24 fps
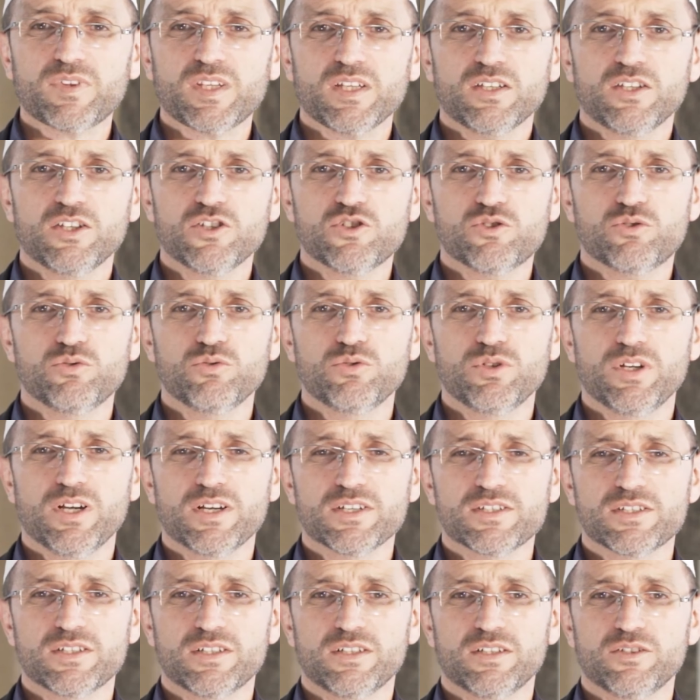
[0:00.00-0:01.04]
iç
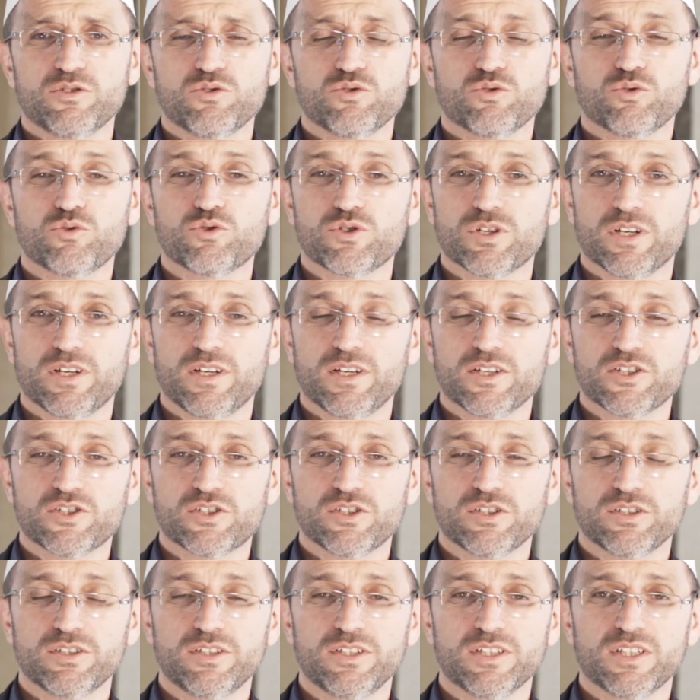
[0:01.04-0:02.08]
dünyasını
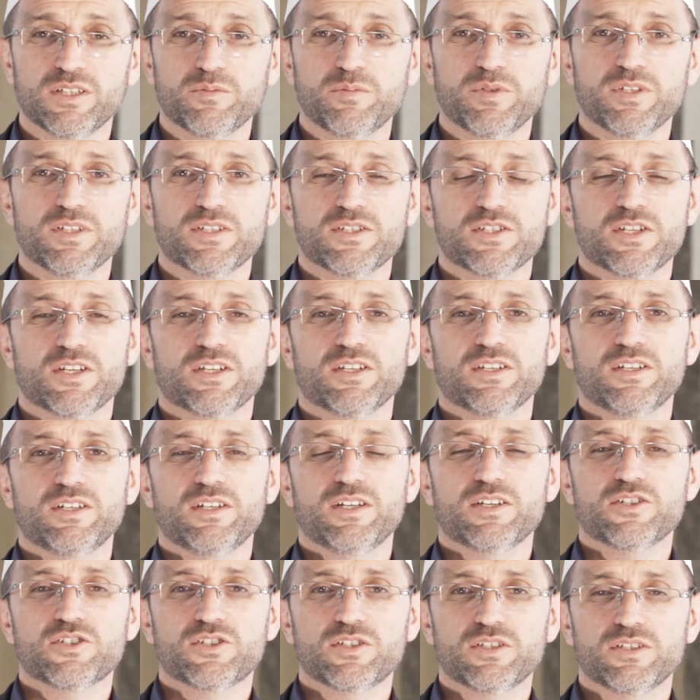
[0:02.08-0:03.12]
güzelleştirdiği gibi,
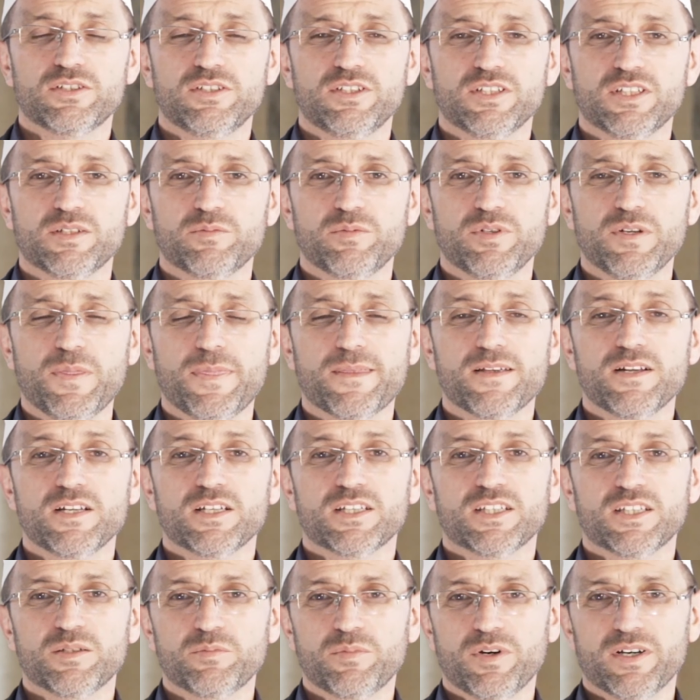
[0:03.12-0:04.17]
zenginleştirdiği gibi
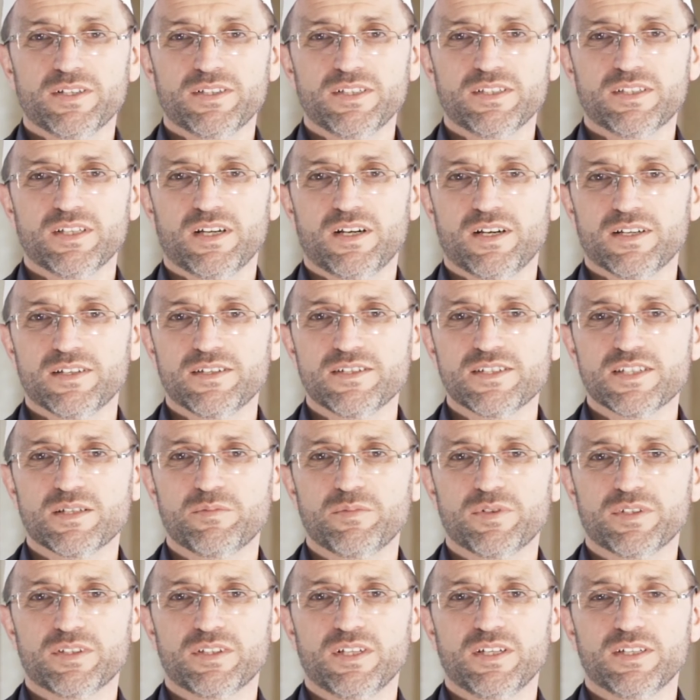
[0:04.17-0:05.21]
ibadet aynı
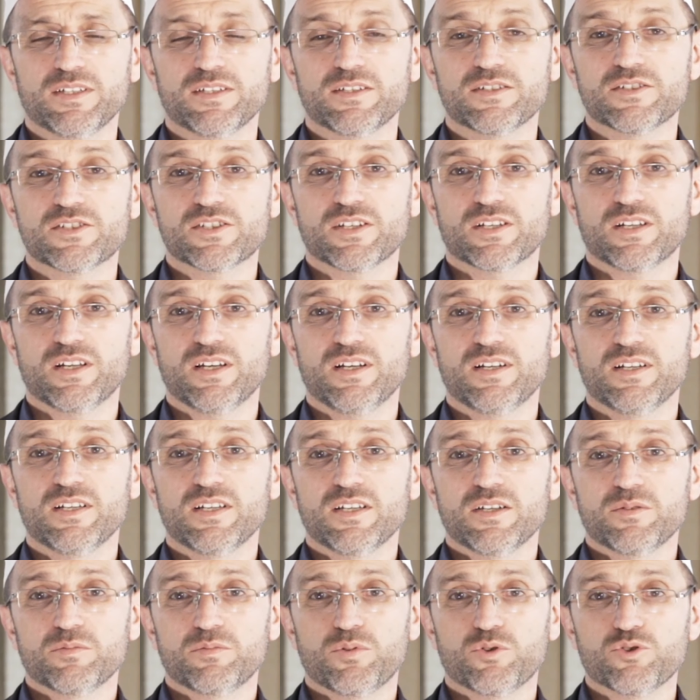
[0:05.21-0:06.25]
zamanda insana
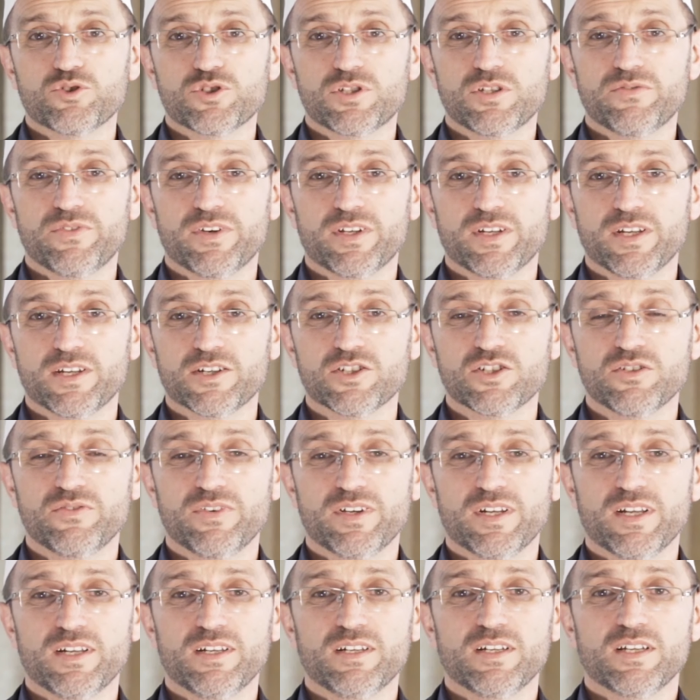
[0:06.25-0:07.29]
pozitif enerji
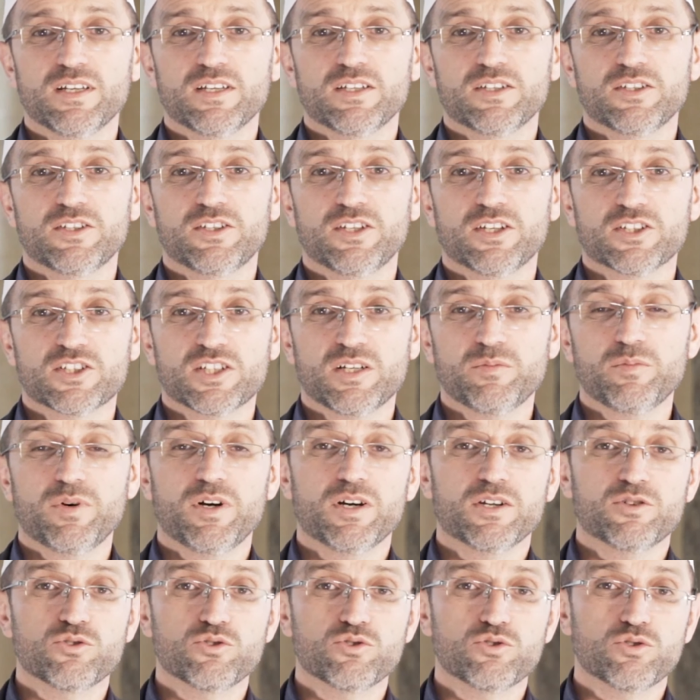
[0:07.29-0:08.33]
veren, yaşam
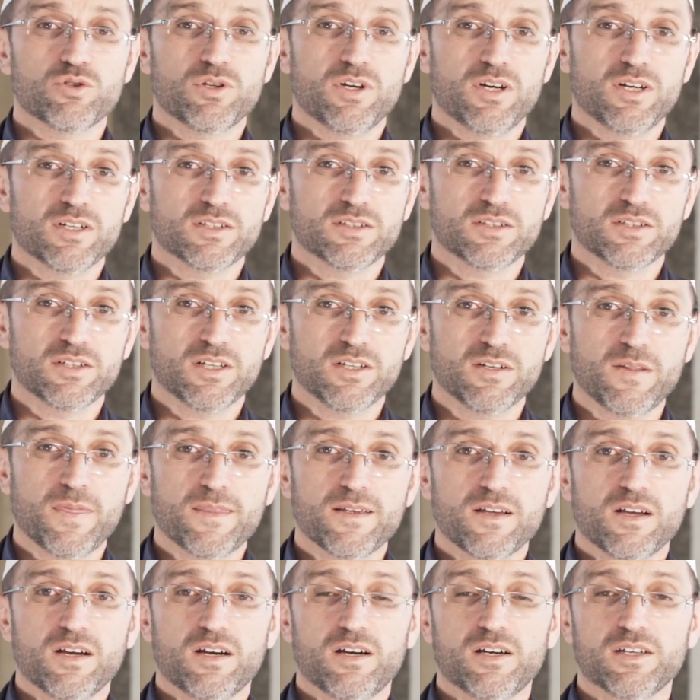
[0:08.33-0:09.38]
arzusunu artıran,
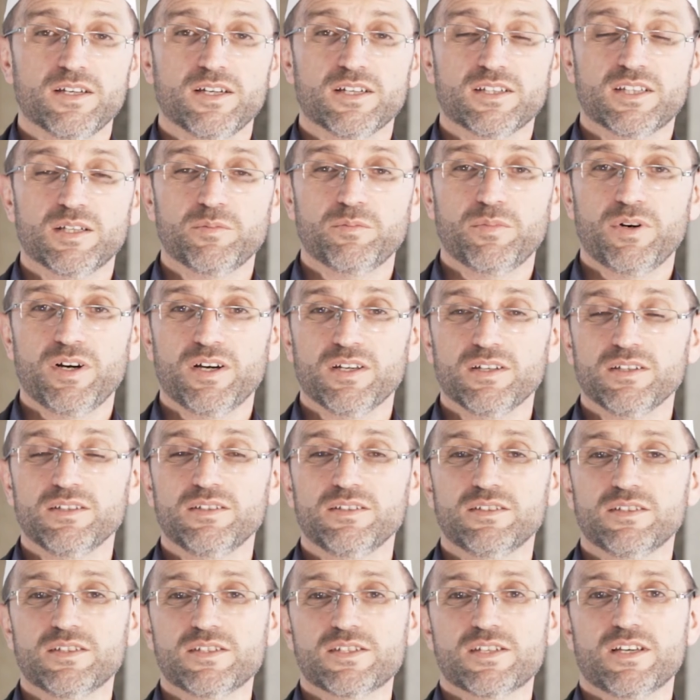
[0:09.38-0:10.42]
hayata
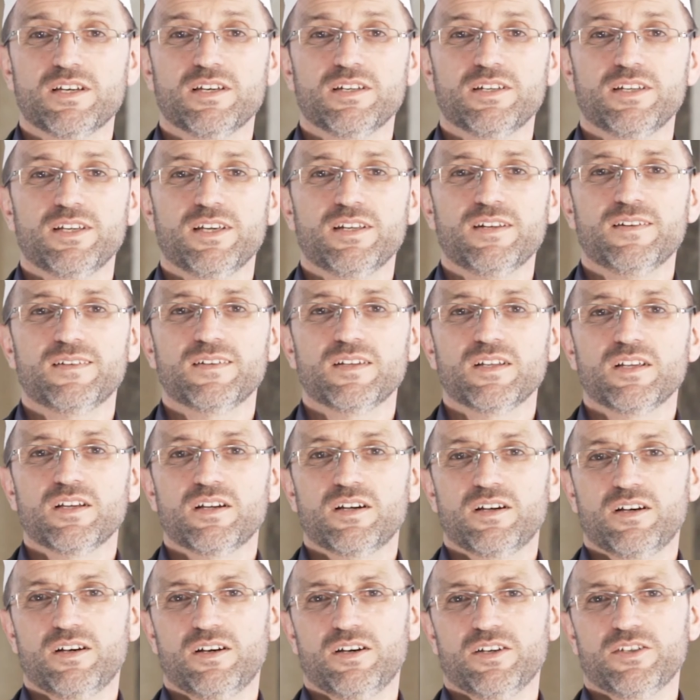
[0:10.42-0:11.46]
bağlılığını sağlayan,
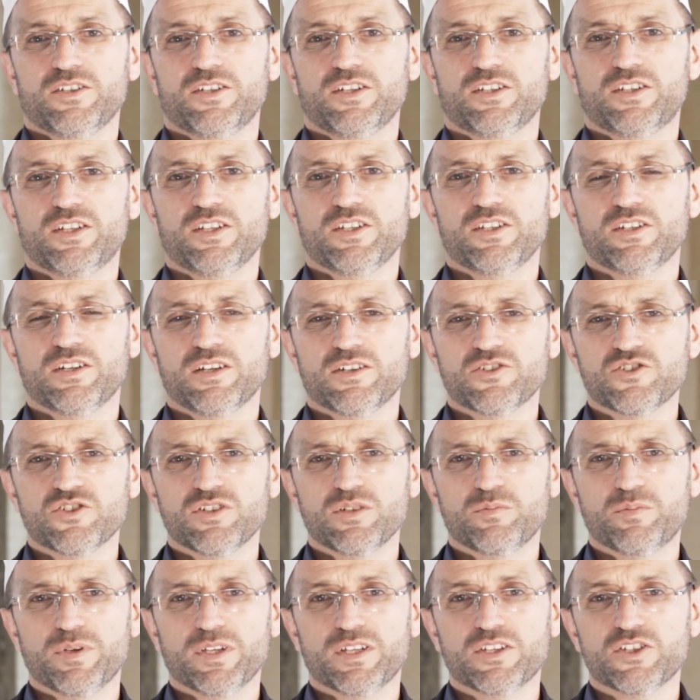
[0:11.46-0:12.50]
ahirete
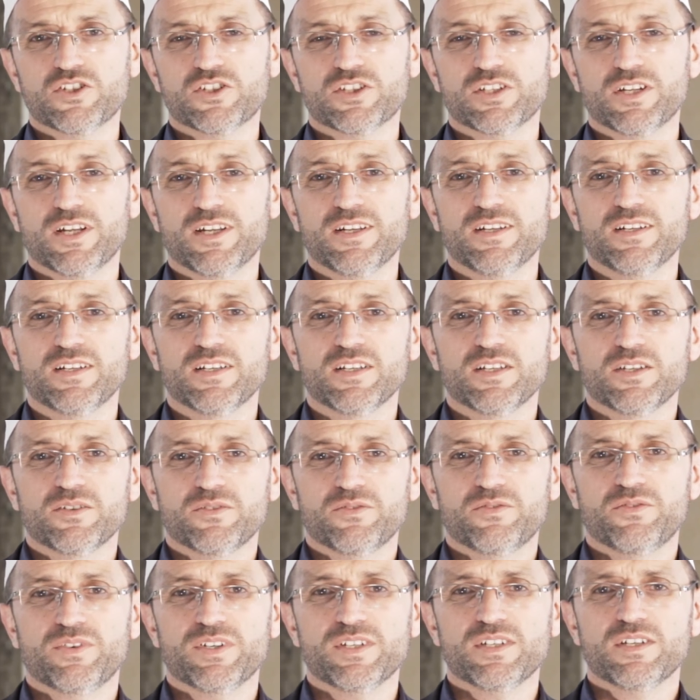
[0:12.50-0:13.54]
inancını pekiştiren
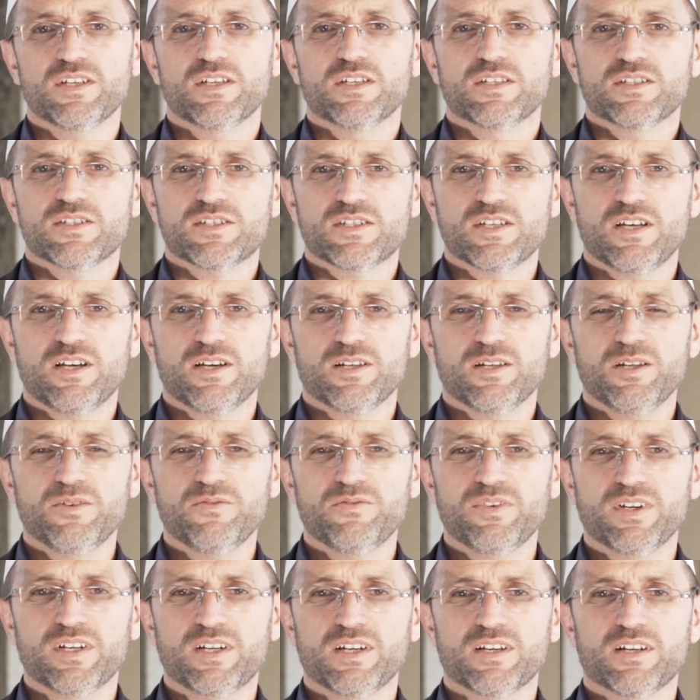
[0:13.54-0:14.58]
ve sağlam
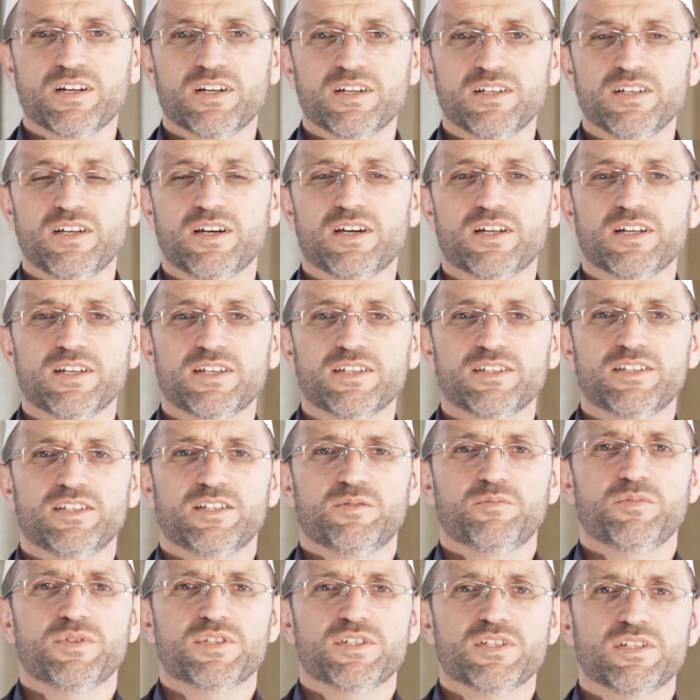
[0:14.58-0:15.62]
ve kararlı hareket
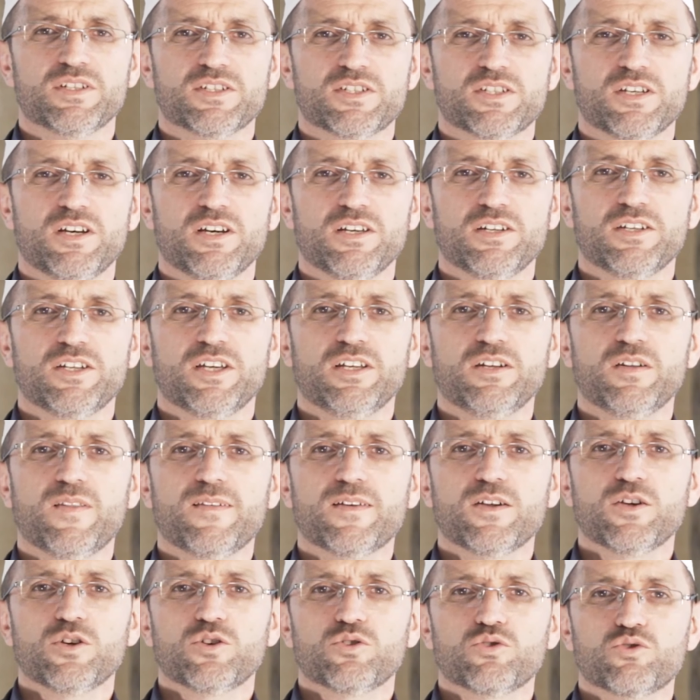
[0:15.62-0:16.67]
etmesini sağlayan
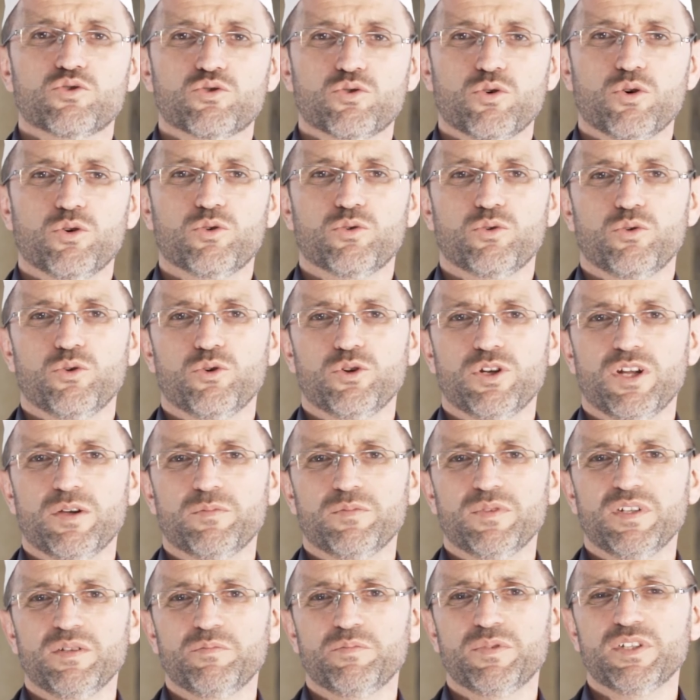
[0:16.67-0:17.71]
çok
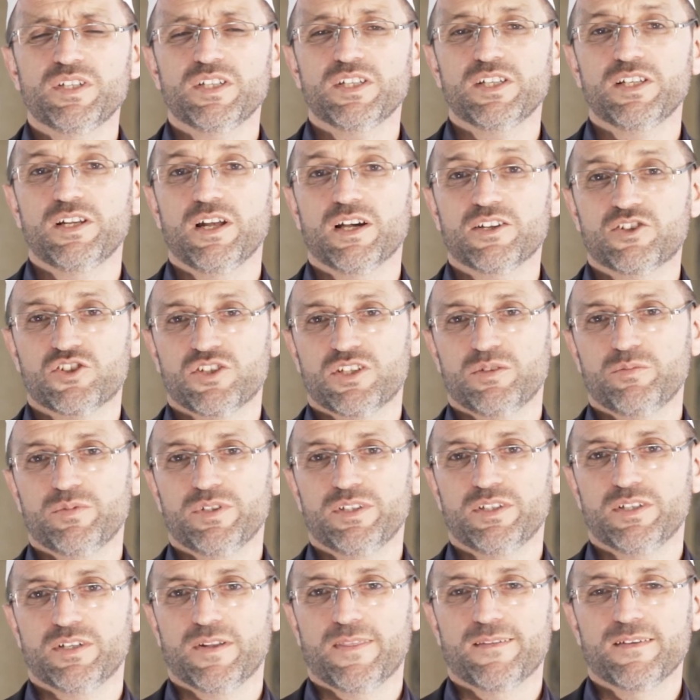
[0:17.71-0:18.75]
önemli bir ilaç
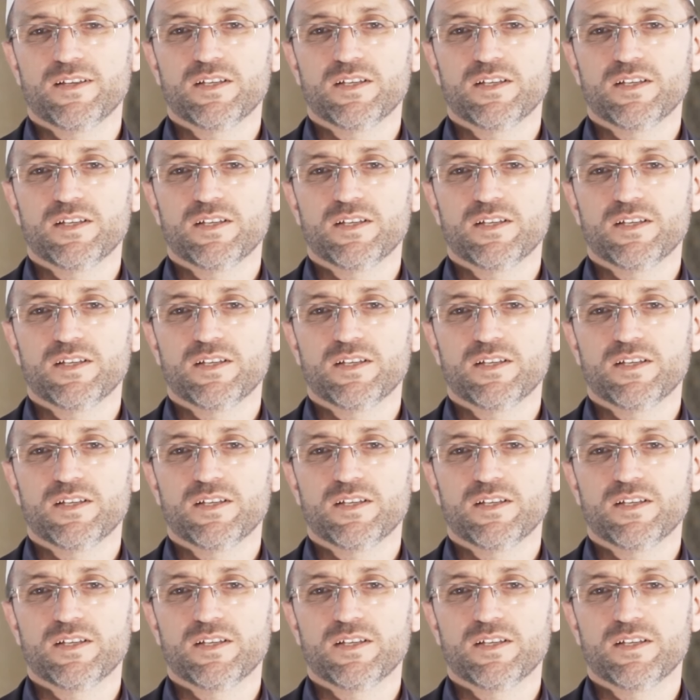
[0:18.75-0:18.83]
gibidir.